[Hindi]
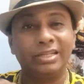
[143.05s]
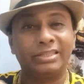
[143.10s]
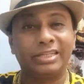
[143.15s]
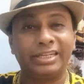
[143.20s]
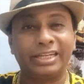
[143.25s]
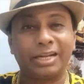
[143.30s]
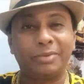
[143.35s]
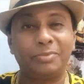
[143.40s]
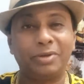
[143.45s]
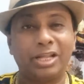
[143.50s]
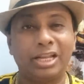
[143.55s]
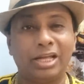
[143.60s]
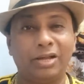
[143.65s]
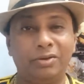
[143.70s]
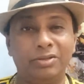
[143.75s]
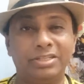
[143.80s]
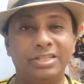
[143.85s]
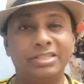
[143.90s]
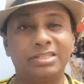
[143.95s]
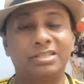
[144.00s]
थिएटर में आने
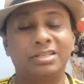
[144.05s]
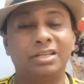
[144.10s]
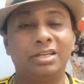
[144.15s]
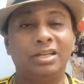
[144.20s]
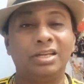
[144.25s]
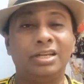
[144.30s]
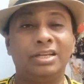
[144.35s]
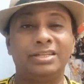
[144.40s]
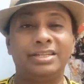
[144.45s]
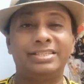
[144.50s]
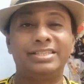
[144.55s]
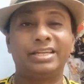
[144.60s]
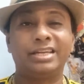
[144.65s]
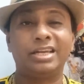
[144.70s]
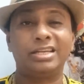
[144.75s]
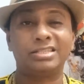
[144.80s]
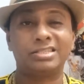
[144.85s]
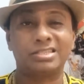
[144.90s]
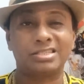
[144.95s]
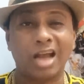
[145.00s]
वाली जैसे जैसे
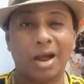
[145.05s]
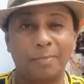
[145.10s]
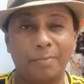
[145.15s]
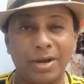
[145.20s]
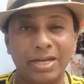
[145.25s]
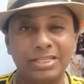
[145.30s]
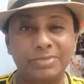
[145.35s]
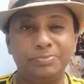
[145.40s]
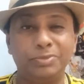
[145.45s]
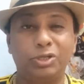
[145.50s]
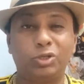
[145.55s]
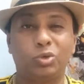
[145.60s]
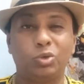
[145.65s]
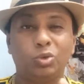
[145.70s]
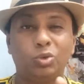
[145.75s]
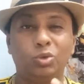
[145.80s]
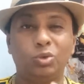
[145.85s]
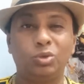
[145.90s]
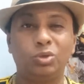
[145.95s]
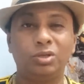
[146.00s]
कि शाबाश मिट्टू